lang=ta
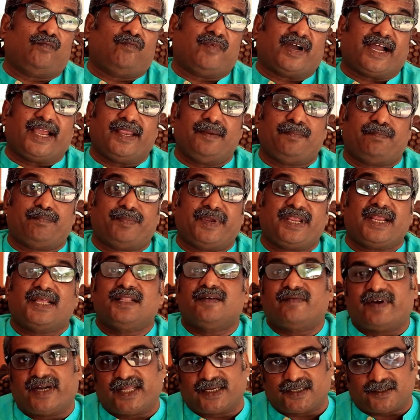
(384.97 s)
வாய்ப்பை
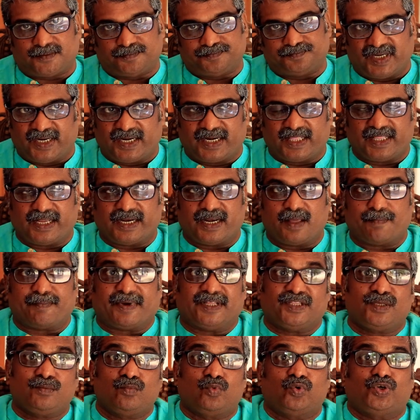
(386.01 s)
அது வழங்கும் என்றதால்
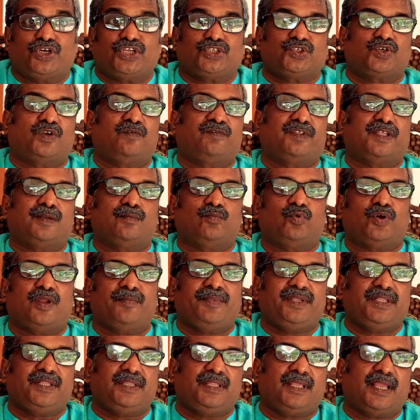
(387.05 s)
பதிமூன்றை சொல்வதன்
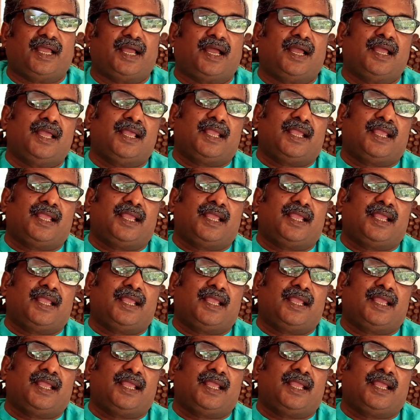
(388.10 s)
மூலம் இந்தியா